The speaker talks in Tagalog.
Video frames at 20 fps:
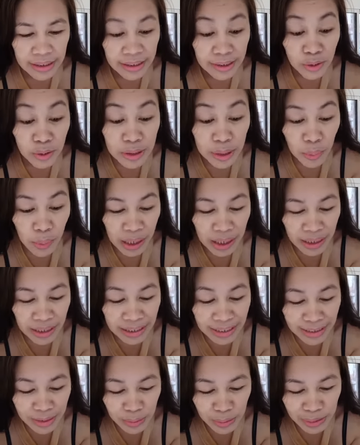Atong
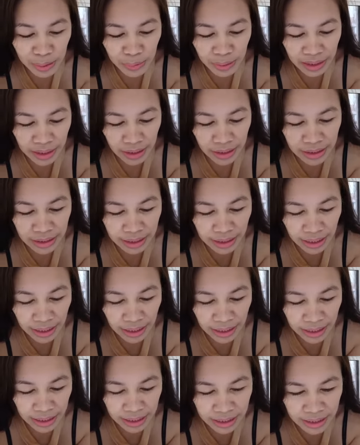tawagan, atong tawagan
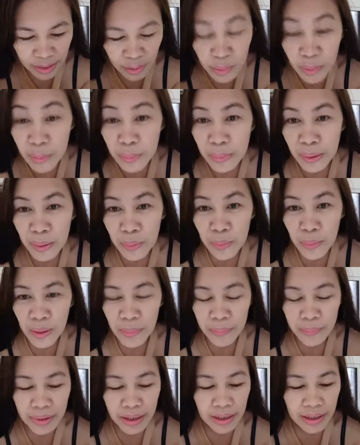guys,
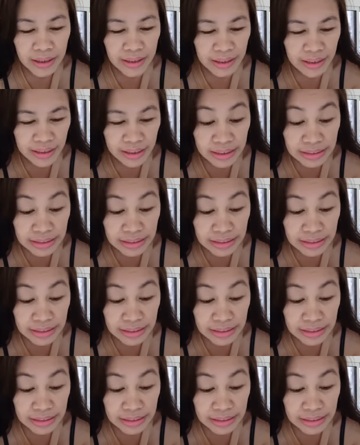magpahuwam ba?